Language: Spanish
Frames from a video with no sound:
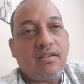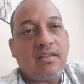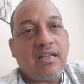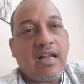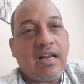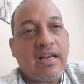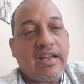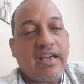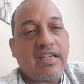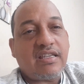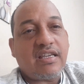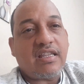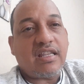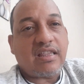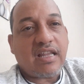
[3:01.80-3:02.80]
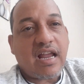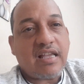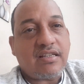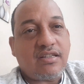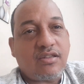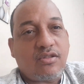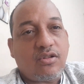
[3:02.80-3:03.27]
las leyes de
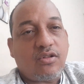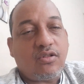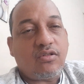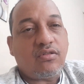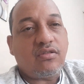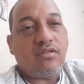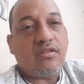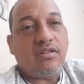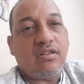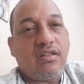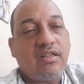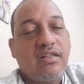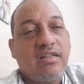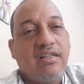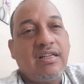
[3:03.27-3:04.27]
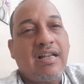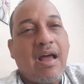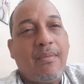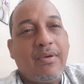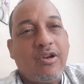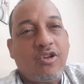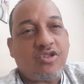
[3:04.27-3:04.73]
tránsito,
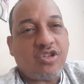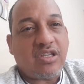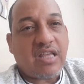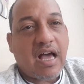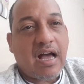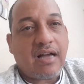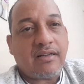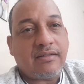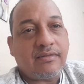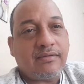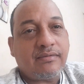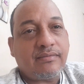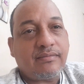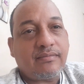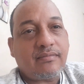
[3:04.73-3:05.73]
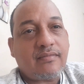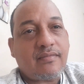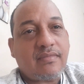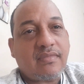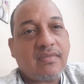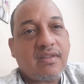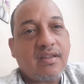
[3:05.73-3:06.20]
la velocidad.
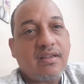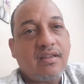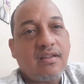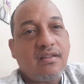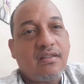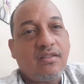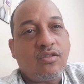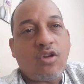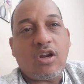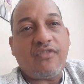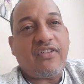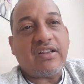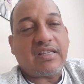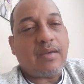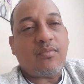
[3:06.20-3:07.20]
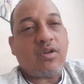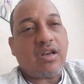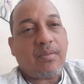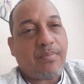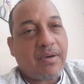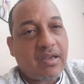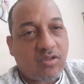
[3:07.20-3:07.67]
No le faltemos
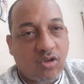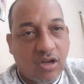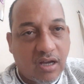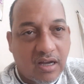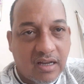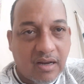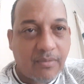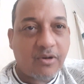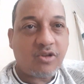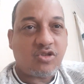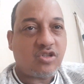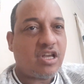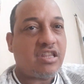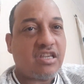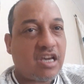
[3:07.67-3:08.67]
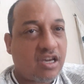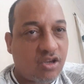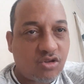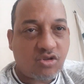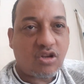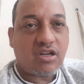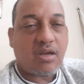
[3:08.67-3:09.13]
respeto a, la velocidad y que
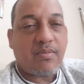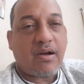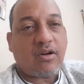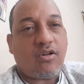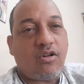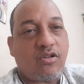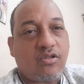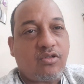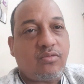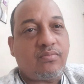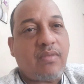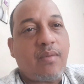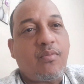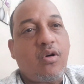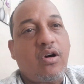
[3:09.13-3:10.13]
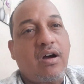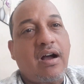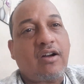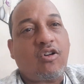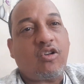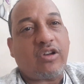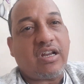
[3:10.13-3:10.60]
yo soy el que me acorro. Vamos
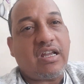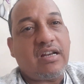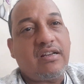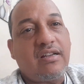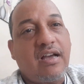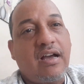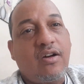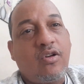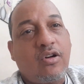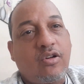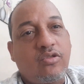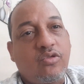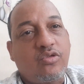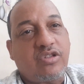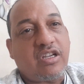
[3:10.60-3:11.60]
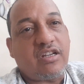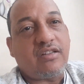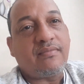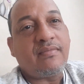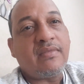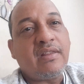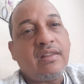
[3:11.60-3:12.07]
a correr o conducir
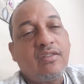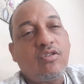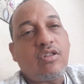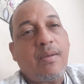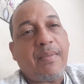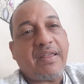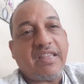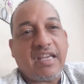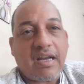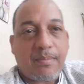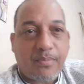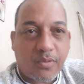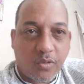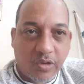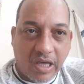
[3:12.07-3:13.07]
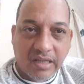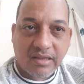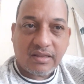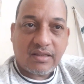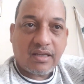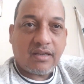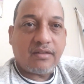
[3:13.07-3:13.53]
de una manera
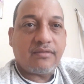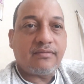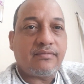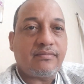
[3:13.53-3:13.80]
prudente